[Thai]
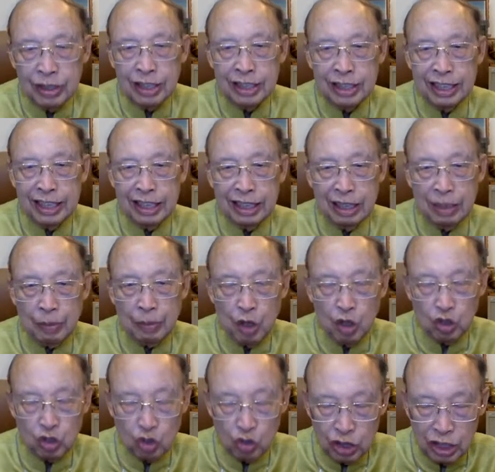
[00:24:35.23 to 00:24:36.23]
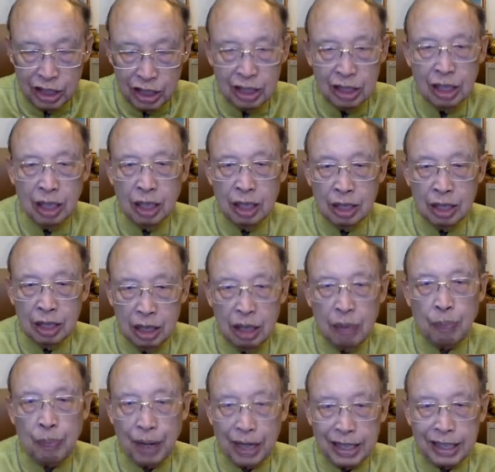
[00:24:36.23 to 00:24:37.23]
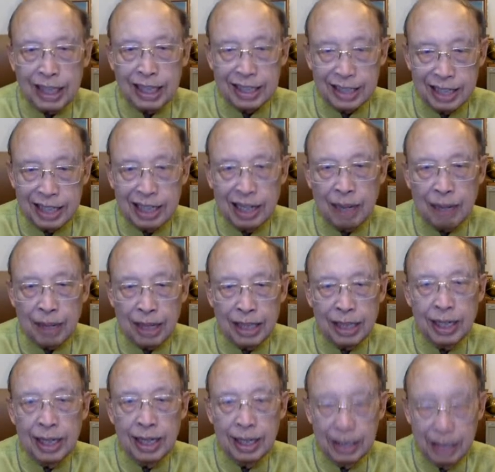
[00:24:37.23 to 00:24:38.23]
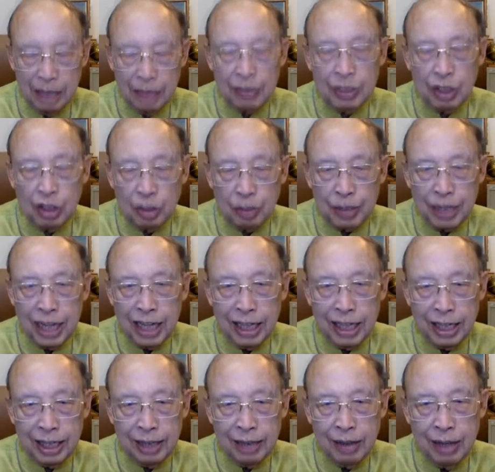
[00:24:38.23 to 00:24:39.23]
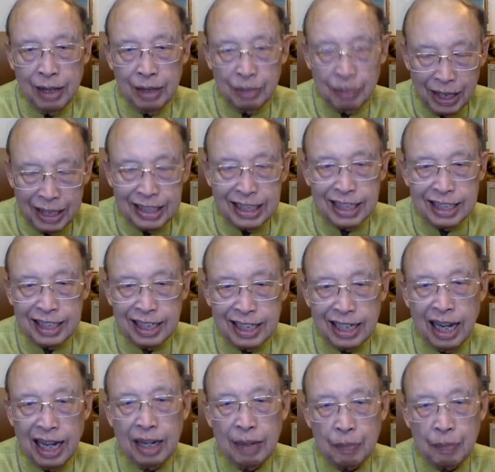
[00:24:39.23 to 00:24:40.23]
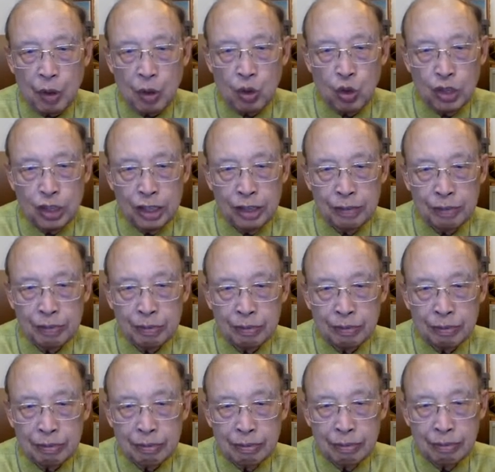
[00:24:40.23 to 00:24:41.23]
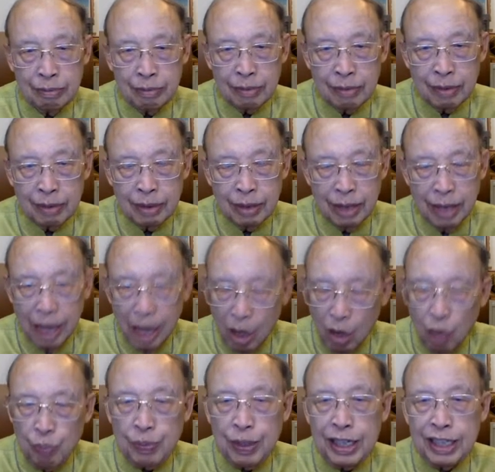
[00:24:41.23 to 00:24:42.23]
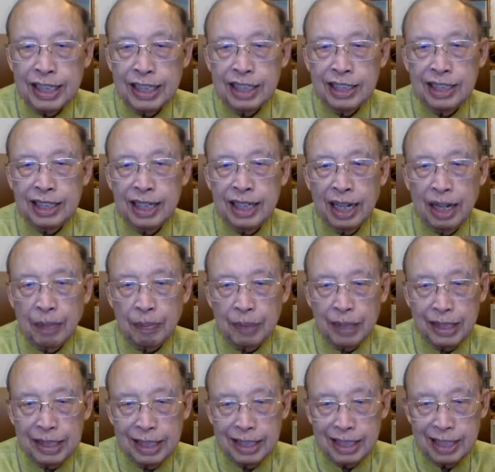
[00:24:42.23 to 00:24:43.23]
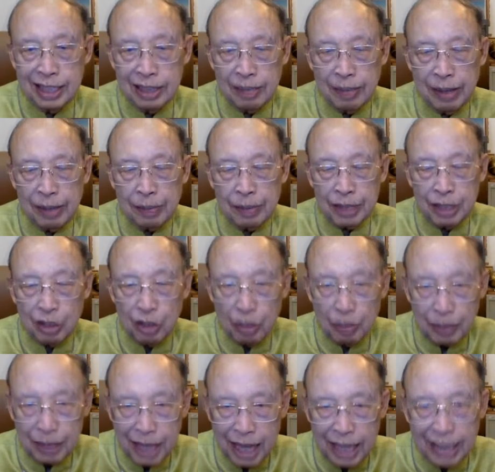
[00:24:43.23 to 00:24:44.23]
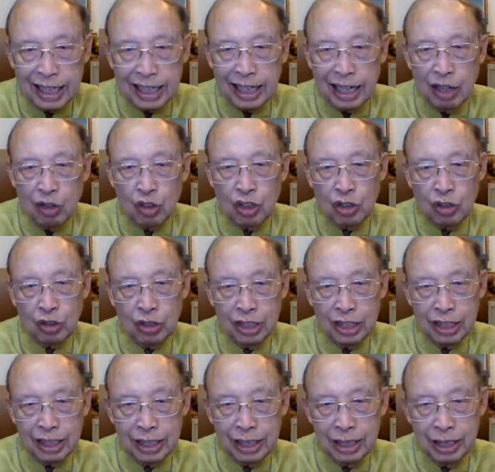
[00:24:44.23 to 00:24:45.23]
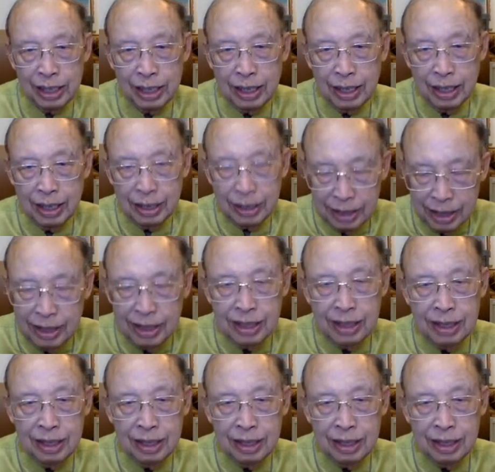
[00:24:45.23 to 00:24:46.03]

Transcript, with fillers: สิ่งที่พี่น้องต้องจือคือพันธสัญญาใหม่ที่พระเจ้าได้ประทานให้พันธสัญญาแห่งพระคุณนะเฮาเป็นคริสเตียนแห่งพันธสัญญาใหม่ พระเจ้าได้ประทานให้แก่เฮาแล้วเรื่องนี้ยือ